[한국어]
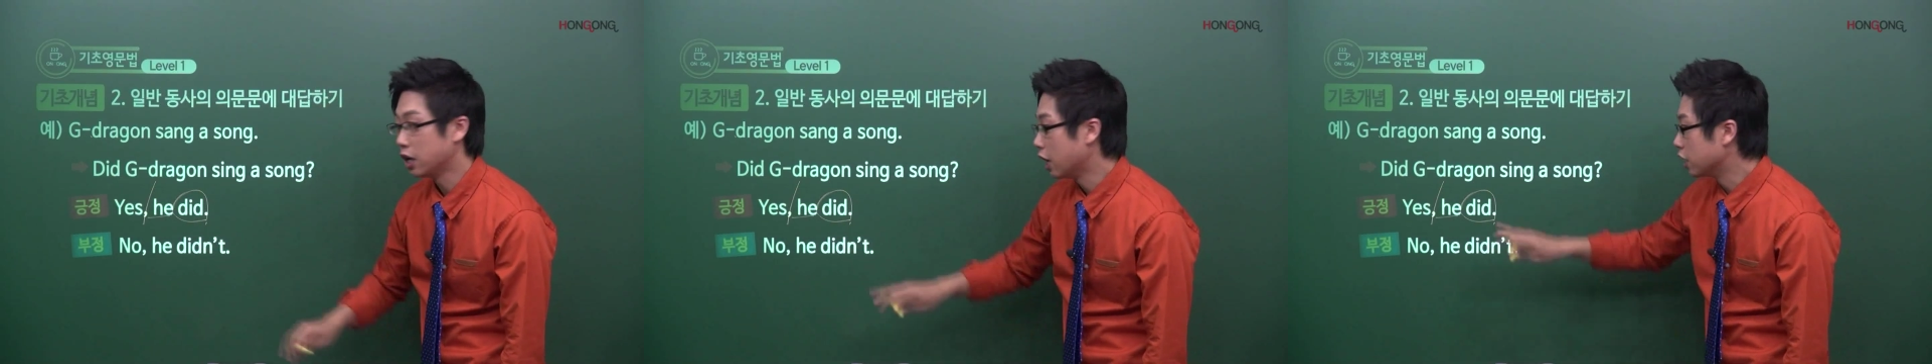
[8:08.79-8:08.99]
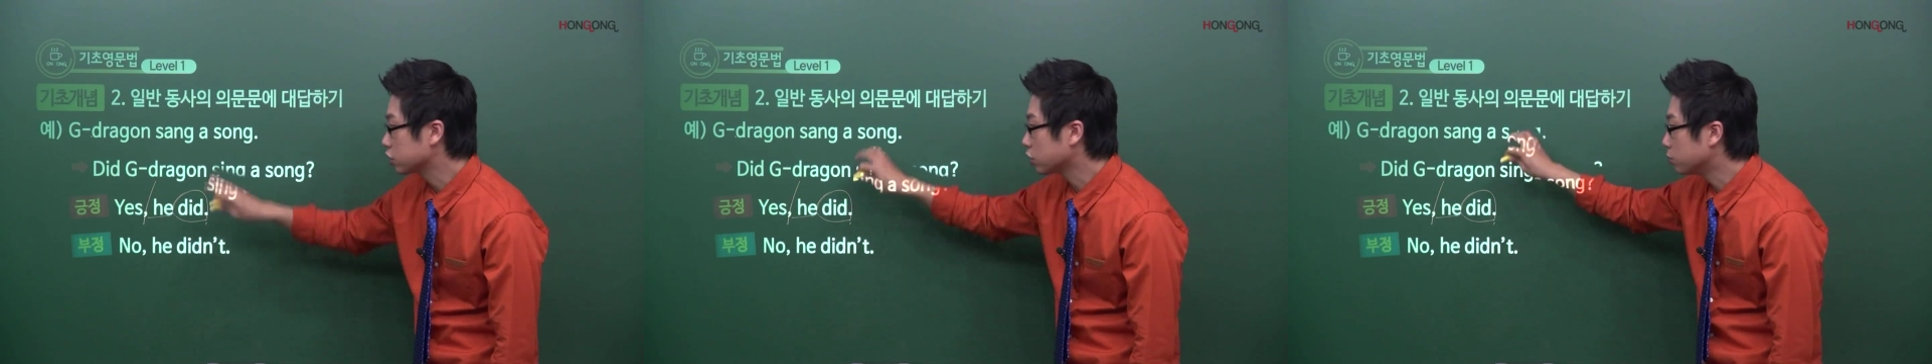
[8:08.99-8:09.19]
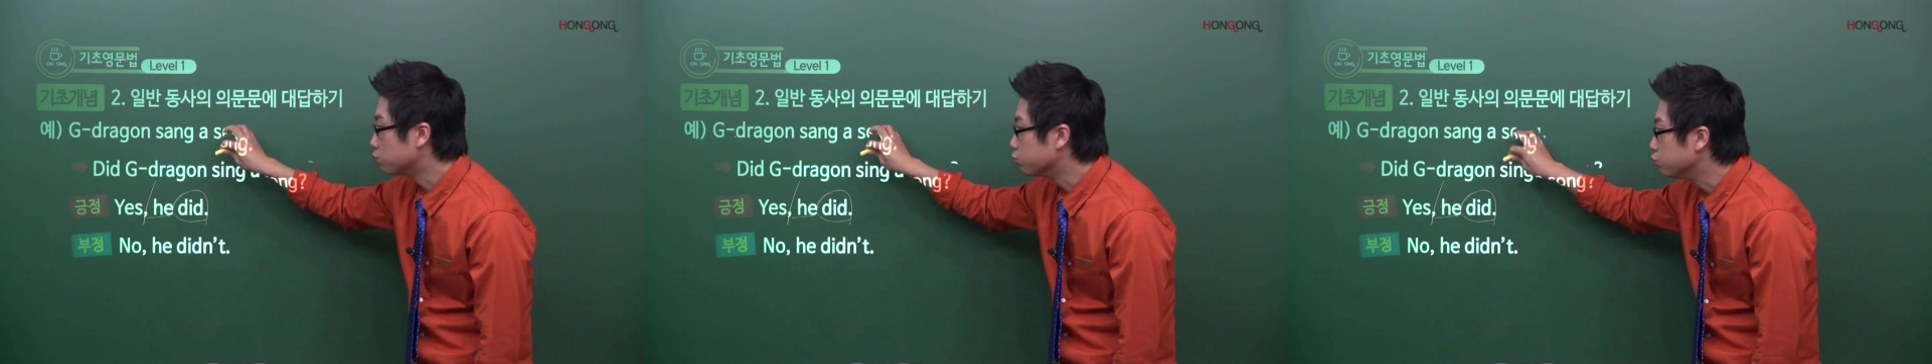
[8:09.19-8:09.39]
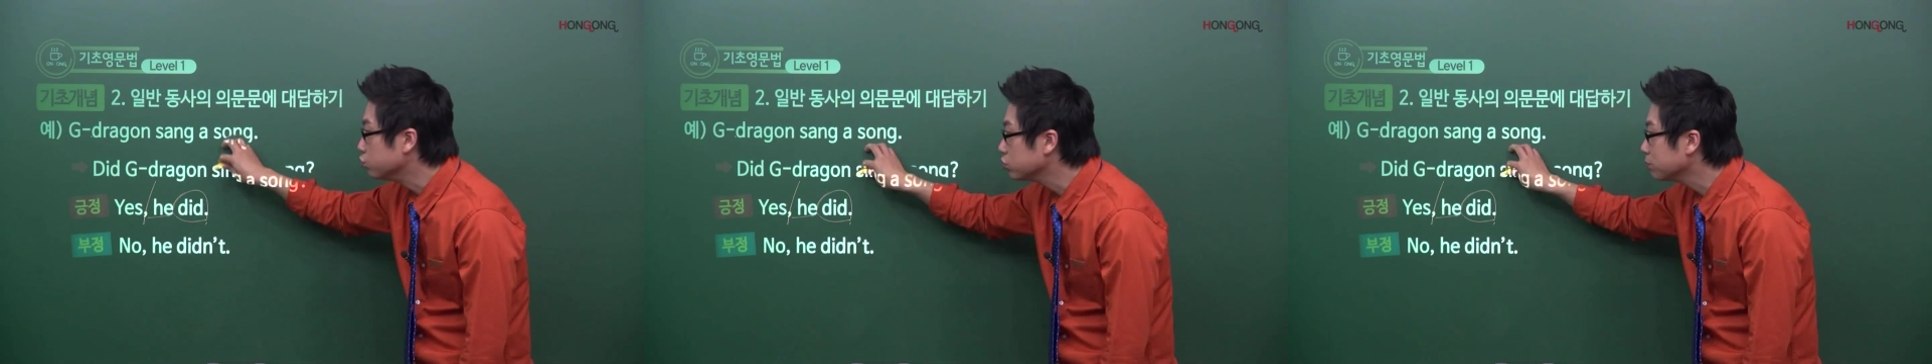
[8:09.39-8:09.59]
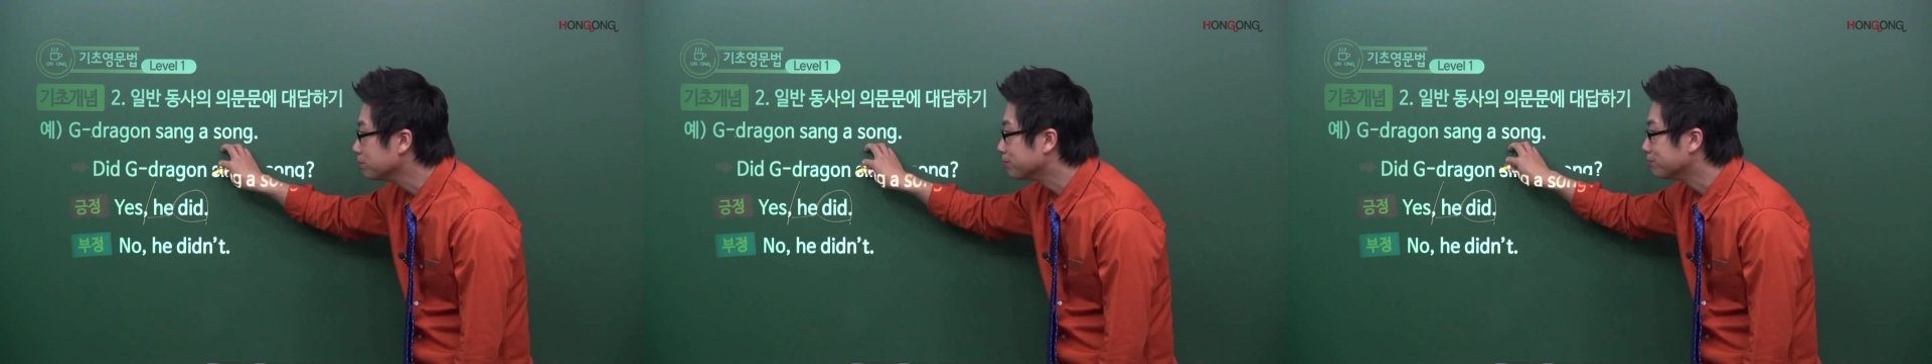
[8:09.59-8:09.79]
그래서
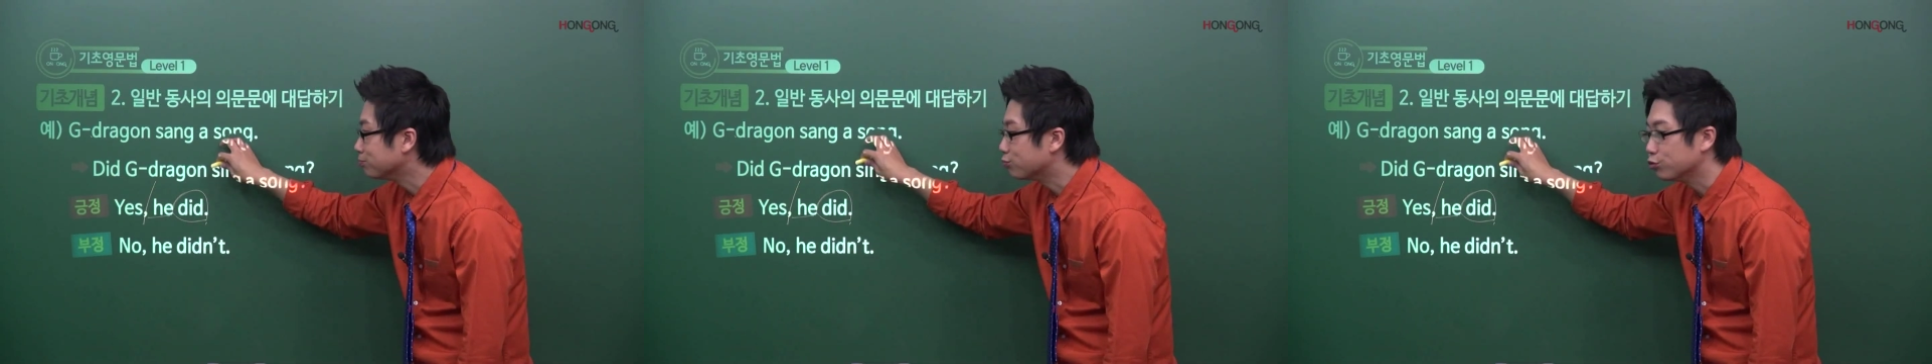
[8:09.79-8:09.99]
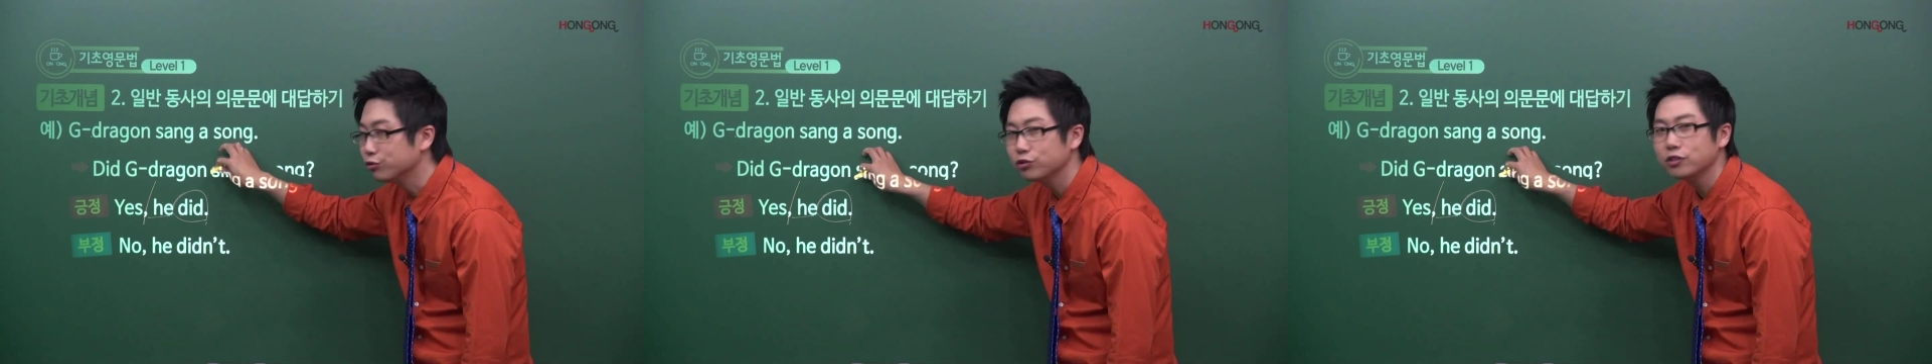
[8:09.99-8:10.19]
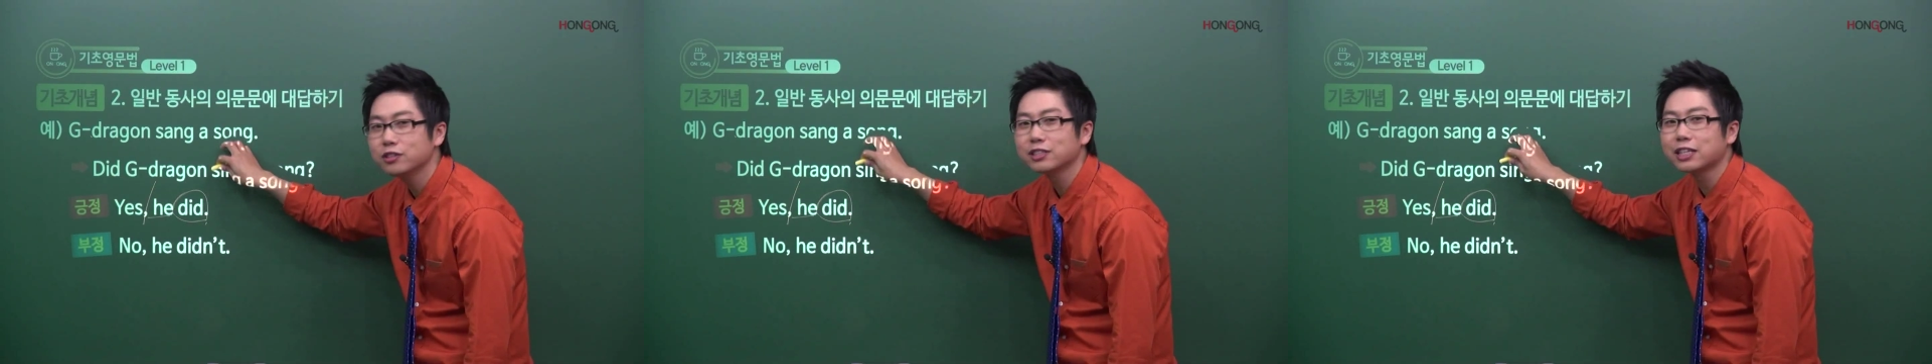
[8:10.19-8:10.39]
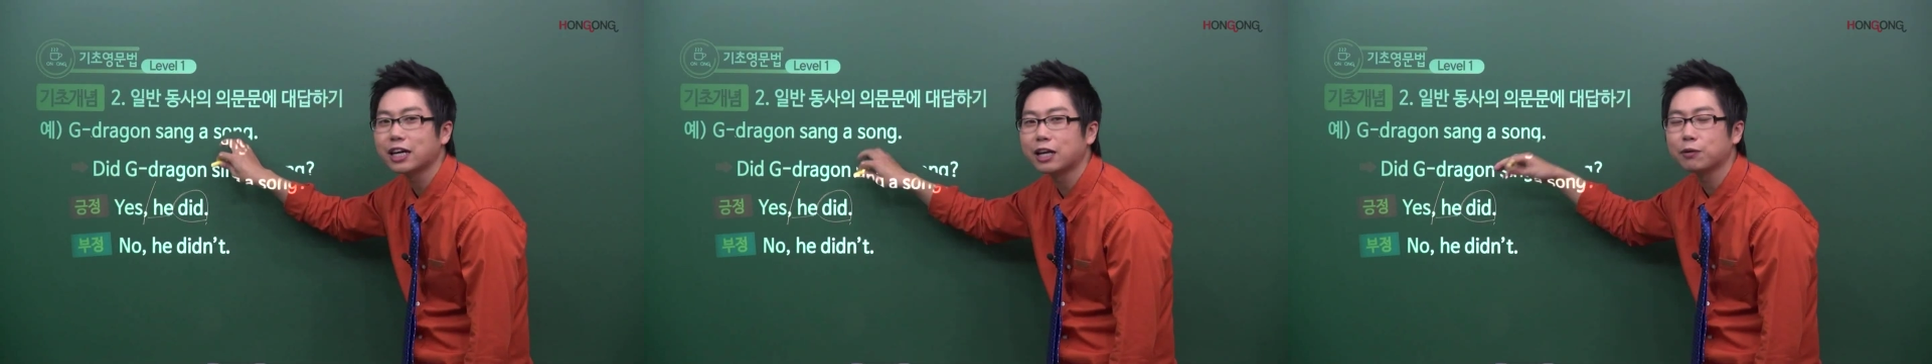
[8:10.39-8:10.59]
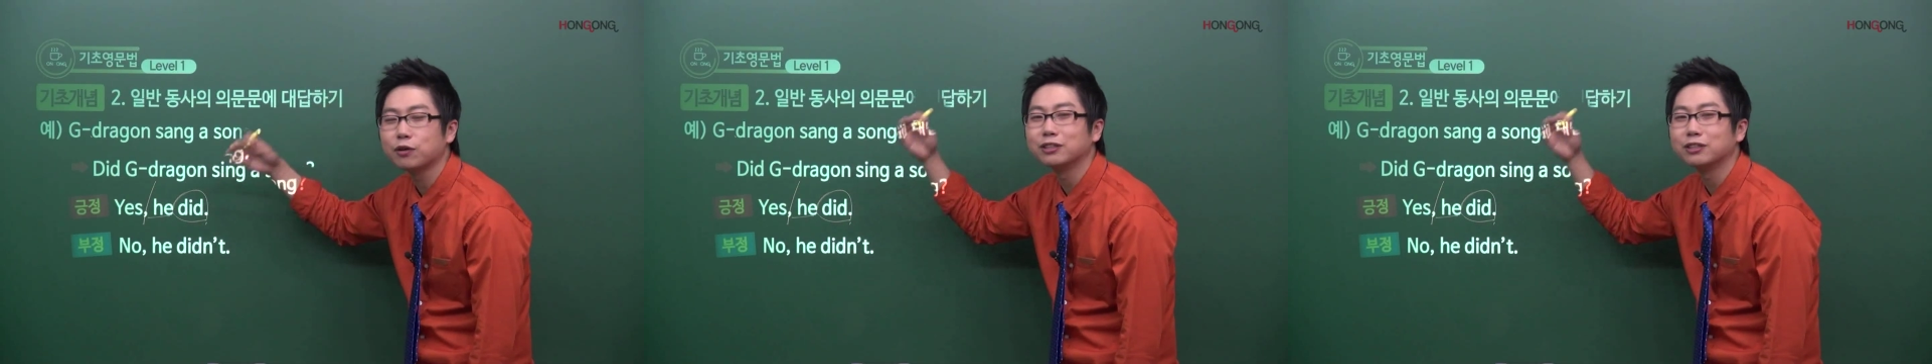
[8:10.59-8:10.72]
묻, 는 사람